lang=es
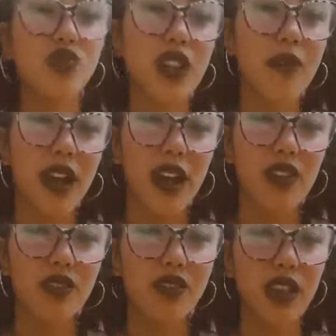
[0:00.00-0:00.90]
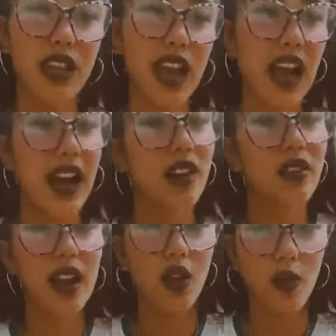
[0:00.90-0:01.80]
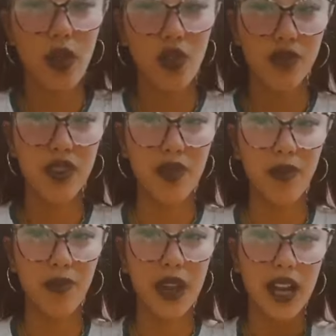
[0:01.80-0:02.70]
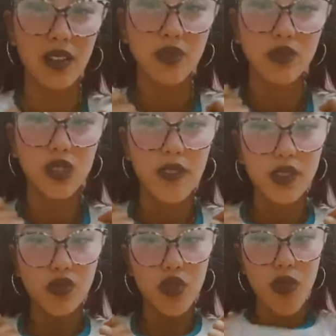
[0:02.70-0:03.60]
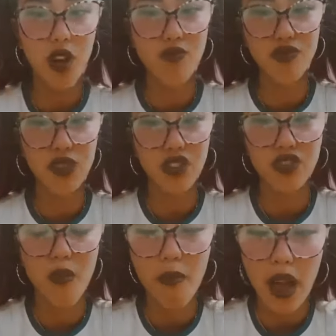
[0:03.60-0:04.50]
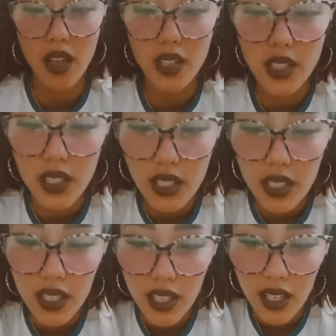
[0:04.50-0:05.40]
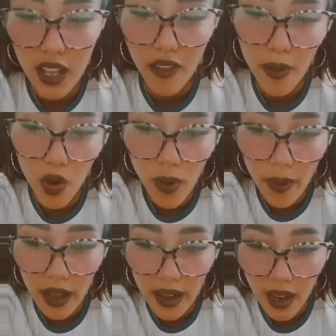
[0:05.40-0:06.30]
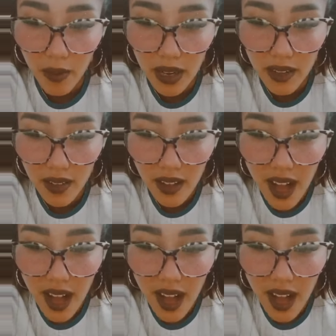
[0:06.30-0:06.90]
me gusta verlos y agarrarlos de lejos, pero cuando se me pegan, una vez uno me rompió una chompa. Y fue mi culpa para agarrar mal